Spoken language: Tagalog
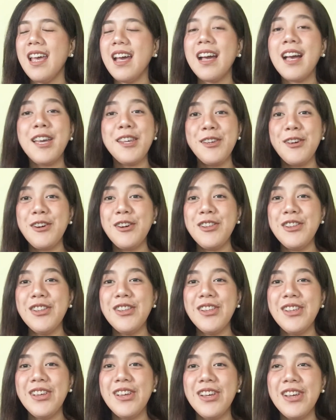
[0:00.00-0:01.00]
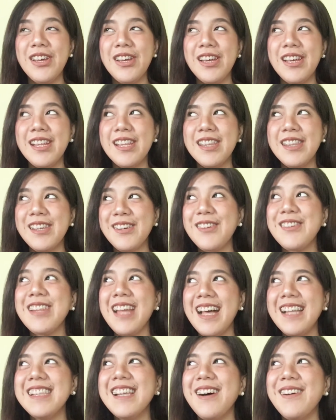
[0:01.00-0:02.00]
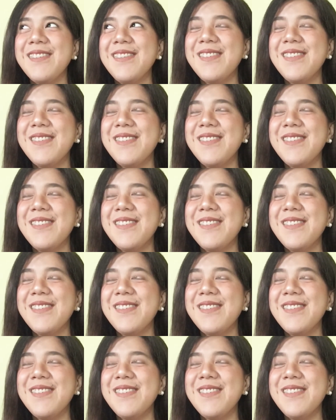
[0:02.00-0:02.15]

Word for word: Ngayon, di ko na alam.